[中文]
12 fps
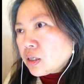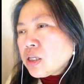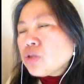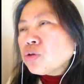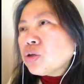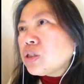可
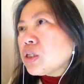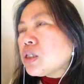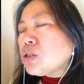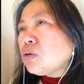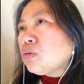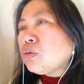以说
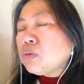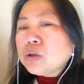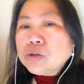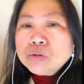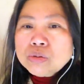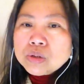这中
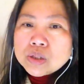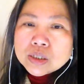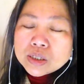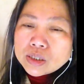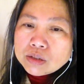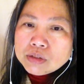国中国这
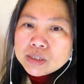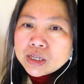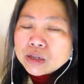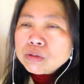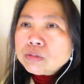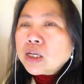个社会
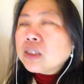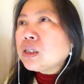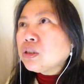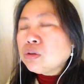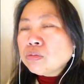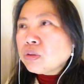在共产
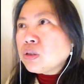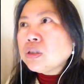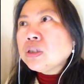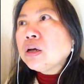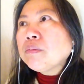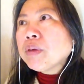党统治
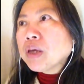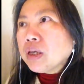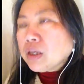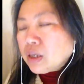下面，